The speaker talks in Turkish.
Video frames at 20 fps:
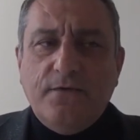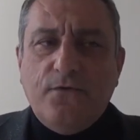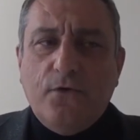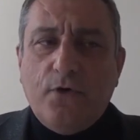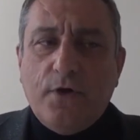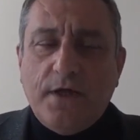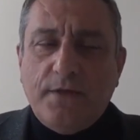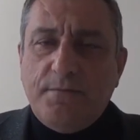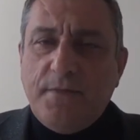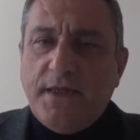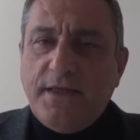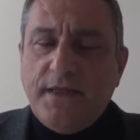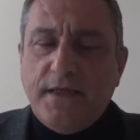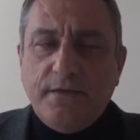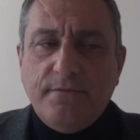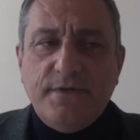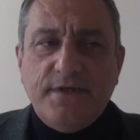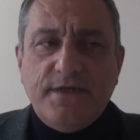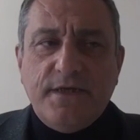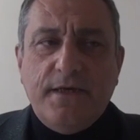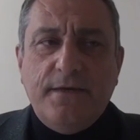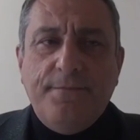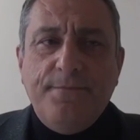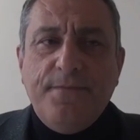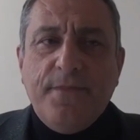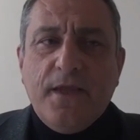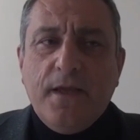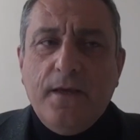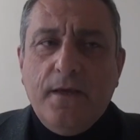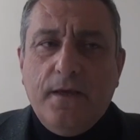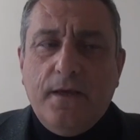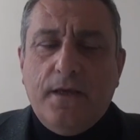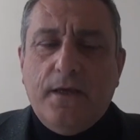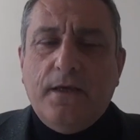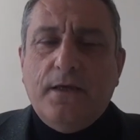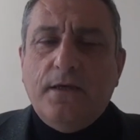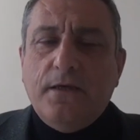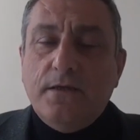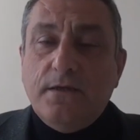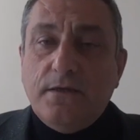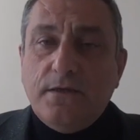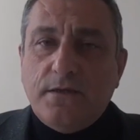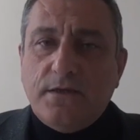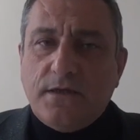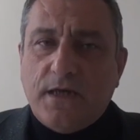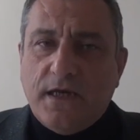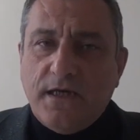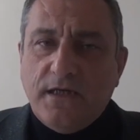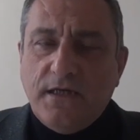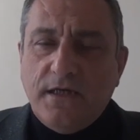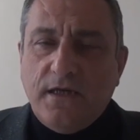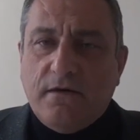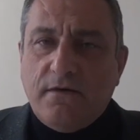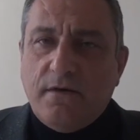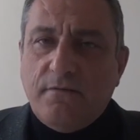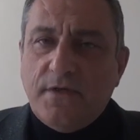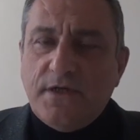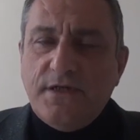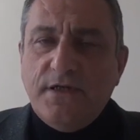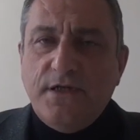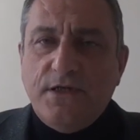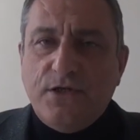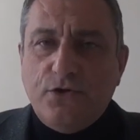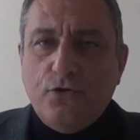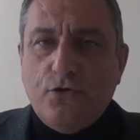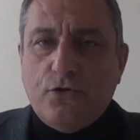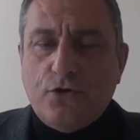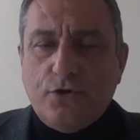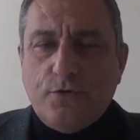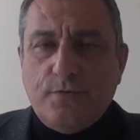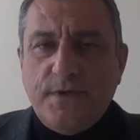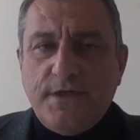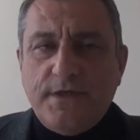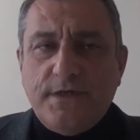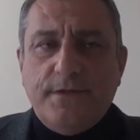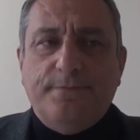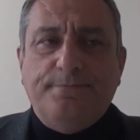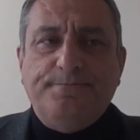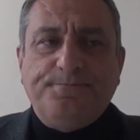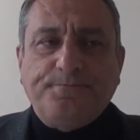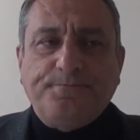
öğretmenlerimize e, saygılı davranmasını istiyoruz biz.